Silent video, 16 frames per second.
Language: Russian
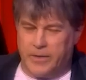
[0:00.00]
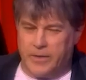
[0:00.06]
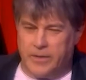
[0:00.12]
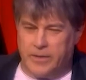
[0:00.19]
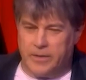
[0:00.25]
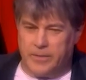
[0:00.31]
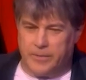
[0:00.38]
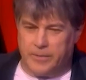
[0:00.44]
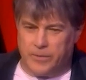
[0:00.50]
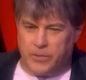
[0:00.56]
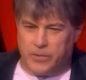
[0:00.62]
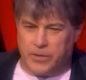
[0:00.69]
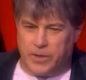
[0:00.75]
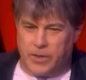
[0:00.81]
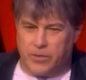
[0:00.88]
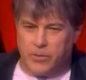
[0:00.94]
и то
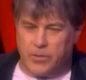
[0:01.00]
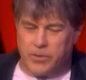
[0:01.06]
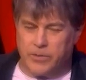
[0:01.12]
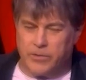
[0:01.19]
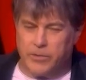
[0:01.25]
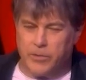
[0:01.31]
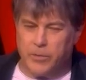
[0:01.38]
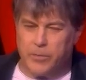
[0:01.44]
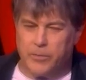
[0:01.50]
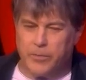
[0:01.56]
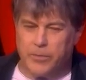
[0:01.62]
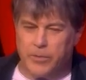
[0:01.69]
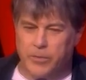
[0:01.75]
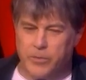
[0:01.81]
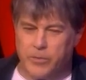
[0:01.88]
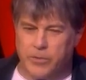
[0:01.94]
есть я какое-то свое
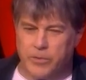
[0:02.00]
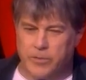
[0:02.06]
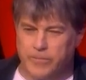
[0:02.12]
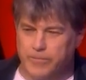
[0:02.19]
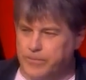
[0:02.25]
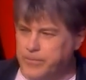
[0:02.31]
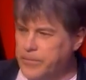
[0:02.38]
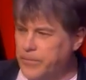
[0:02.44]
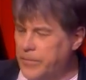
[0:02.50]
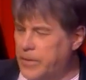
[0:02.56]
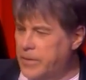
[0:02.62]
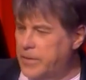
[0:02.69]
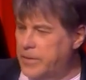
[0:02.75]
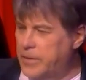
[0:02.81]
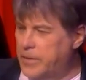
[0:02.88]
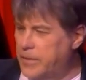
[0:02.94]
получил
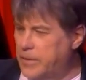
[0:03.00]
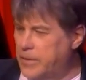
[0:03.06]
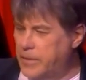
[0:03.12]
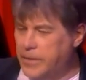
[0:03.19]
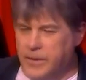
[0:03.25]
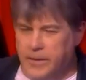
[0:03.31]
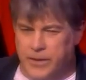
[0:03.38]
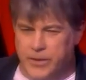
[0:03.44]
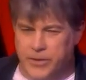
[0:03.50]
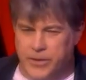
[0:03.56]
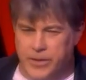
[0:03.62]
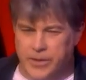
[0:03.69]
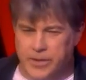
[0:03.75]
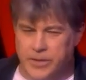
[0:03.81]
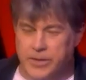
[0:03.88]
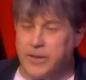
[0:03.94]
э,
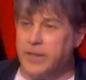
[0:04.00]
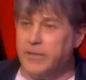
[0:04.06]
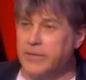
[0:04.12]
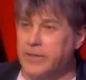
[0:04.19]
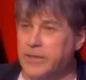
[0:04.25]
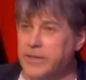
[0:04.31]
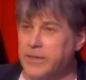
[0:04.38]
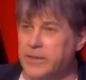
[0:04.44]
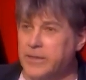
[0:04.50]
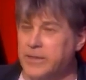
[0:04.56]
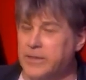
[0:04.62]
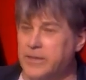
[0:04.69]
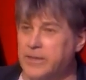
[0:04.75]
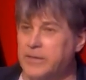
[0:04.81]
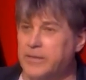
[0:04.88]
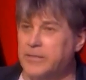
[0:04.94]
крещение, становление.
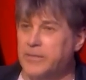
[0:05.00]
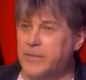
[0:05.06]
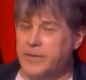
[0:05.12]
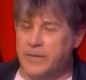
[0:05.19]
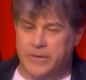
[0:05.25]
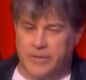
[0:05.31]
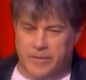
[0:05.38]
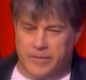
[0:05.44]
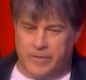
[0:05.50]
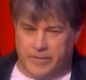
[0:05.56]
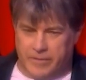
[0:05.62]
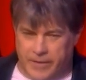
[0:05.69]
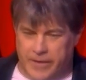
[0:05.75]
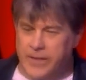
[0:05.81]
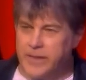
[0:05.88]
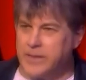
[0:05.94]
И
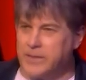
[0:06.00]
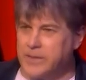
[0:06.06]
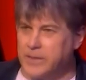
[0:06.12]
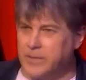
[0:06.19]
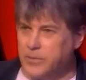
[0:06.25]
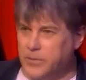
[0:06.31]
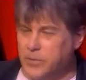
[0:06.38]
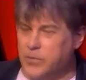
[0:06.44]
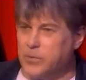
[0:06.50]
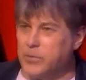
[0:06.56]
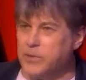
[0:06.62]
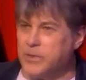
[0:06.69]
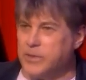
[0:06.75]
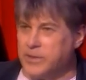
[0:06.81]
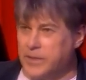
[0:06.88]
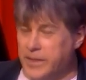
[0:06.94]
Валера, э, ну, то есть
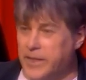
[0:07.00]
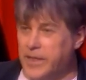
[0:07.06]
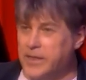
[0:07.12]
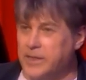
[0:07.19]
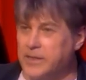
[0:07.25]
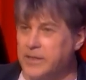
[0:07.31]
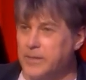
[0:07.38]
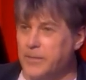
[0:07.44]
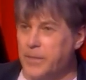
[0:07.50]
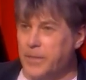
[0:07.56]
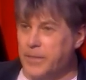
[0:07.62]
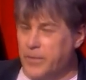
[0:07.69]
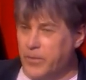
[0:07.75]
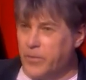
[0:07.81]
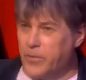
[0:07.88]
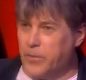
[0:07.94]
мы состоялись,
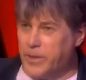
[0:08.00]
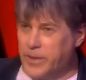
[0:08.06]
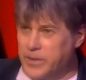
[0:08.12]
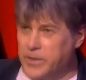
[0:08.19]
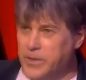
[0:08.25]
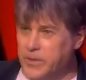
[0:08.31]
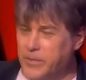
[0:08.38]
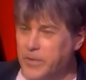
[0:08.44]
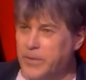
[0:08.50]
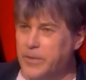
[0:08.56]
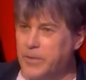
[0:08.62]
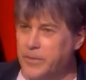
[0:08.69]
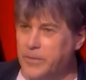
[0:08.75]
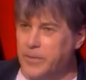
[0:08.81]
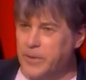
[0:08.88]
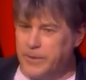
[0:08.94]
но прежде
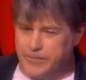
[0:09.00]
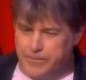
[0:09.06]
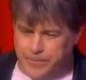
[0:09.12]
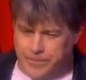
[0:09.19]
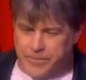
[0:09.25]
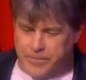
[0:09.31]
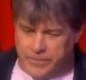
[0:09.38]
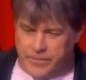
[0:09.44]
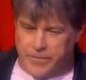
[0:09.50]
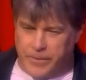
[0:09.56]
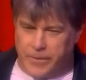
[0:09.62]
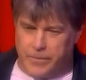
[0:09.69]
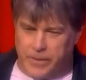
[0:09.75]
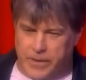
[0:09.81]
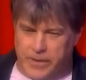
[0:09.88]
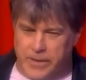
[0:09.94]
э, мы
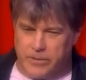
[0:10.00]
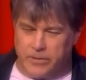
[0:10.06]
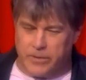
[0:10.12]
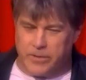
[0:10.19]
прошли вот